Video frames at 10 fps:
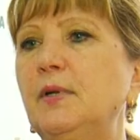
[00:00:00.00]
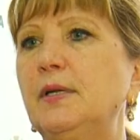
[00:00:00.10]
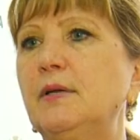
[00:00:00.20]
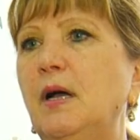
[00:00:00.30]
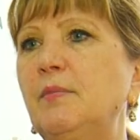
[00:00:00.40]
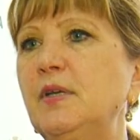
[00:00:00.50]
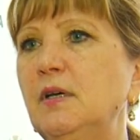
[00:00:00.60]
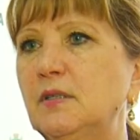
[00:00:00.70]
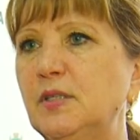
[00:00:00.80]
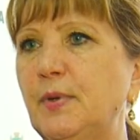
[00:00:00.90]
Были
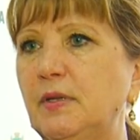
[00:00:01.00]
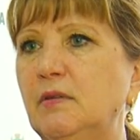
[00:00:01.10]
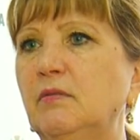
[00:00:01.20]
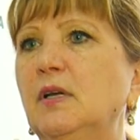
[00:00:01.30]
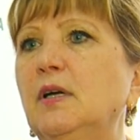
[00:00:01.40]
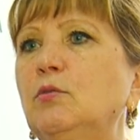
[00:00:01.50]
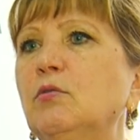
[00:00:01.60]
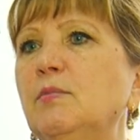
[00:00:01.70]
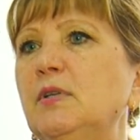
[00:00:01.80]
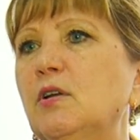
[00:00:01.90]
объекты спортивные,
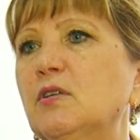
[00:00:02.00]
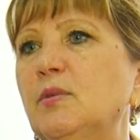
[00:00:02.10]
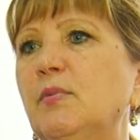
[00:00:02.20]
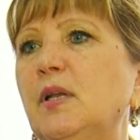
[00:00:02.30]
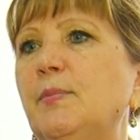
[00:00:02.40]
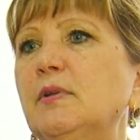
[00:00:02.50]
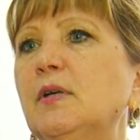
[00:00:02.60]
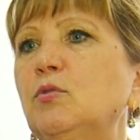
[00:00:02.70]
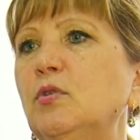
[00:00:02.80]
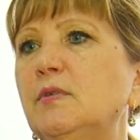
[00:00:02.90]
которые мы должны были
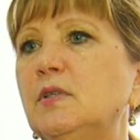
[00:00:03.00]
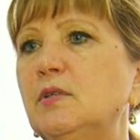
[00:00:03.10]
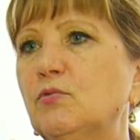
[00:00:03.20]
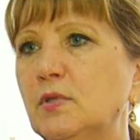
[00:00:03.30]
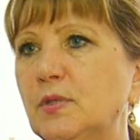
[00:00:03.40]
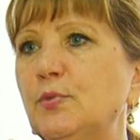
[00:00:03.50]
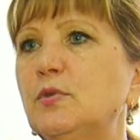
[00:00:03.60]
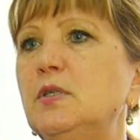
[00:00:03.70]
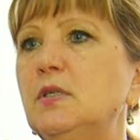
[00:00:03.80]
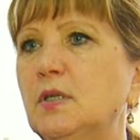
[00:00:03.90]
подготовить и уже
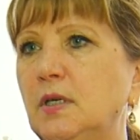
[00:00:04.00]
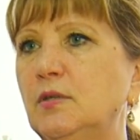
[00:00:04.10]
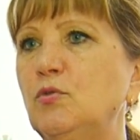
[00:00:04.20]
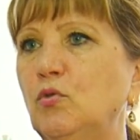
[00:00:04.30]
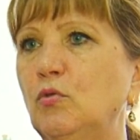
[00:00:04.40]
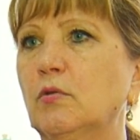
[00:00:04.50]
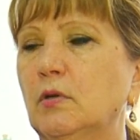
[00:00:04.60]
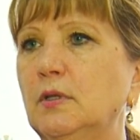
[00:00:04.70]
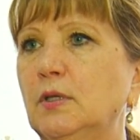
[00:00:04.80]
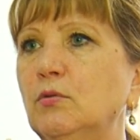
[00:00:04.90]
запустить к дню города.